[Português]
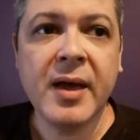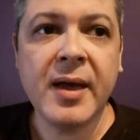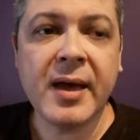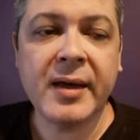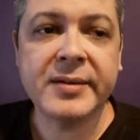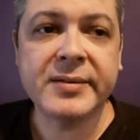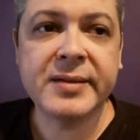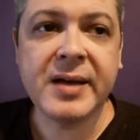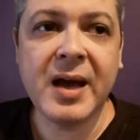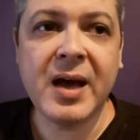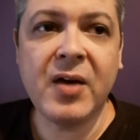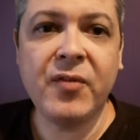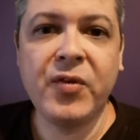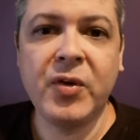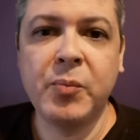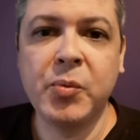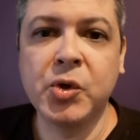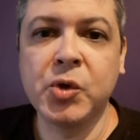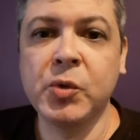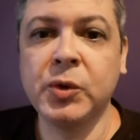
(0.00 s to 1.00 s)
é a
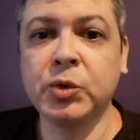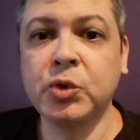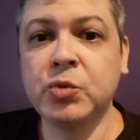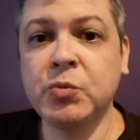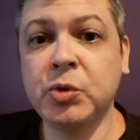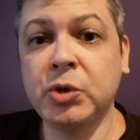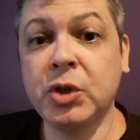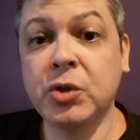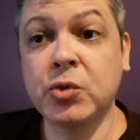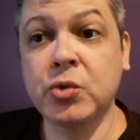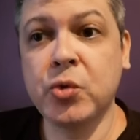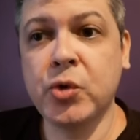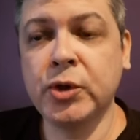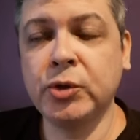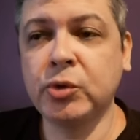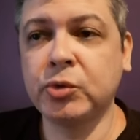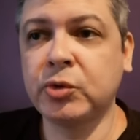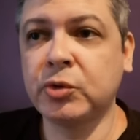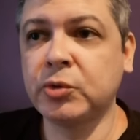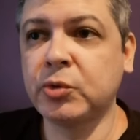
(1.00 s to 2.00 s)
safra, porque um
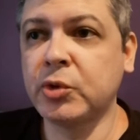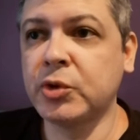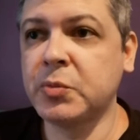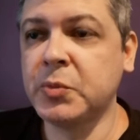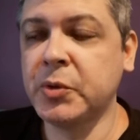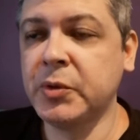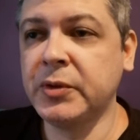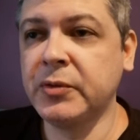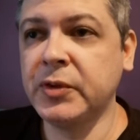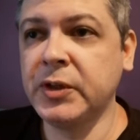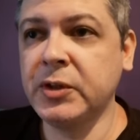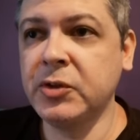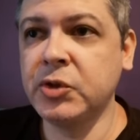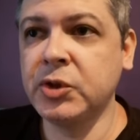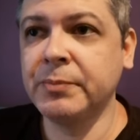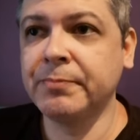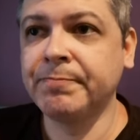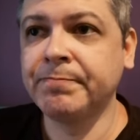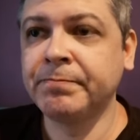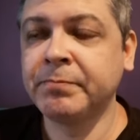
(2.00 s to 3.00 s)
2018, outro
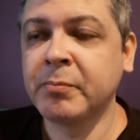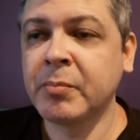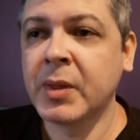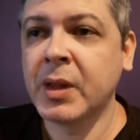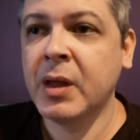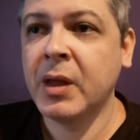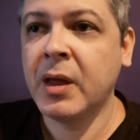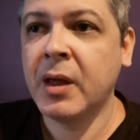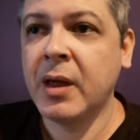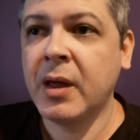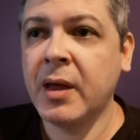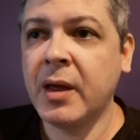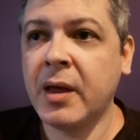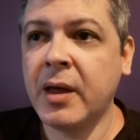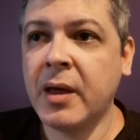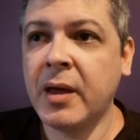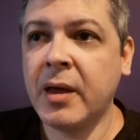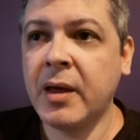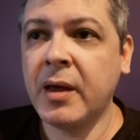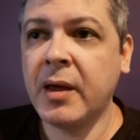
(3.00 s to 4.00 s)
2020?
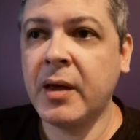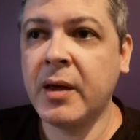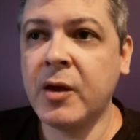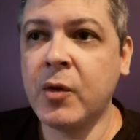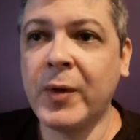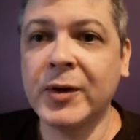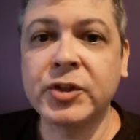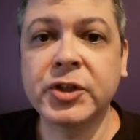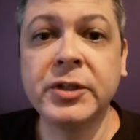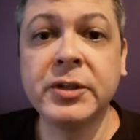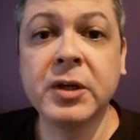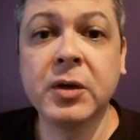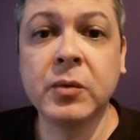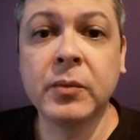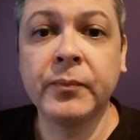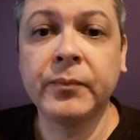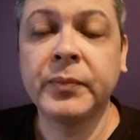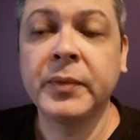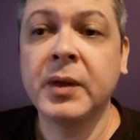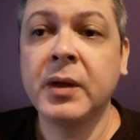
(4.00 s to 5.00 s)
É, eu acho que
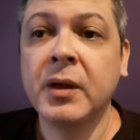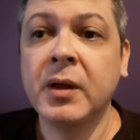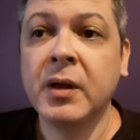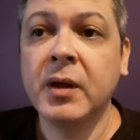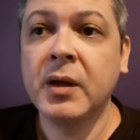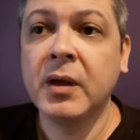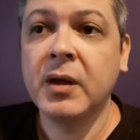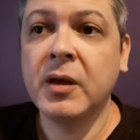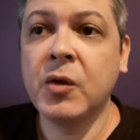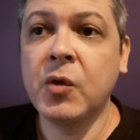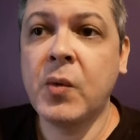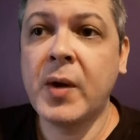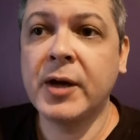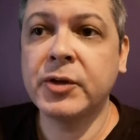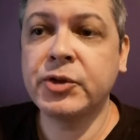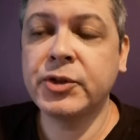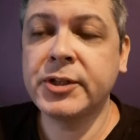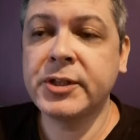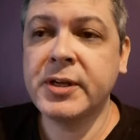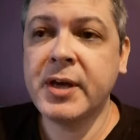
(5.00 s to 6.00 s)
não. Eu
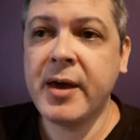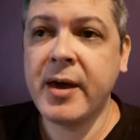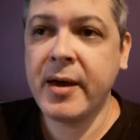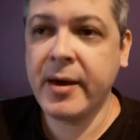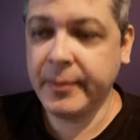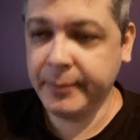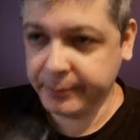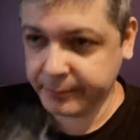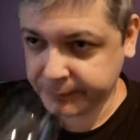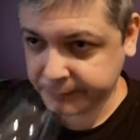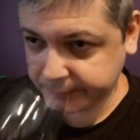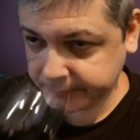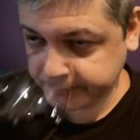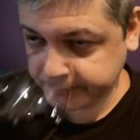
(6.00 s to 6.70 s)
acho que é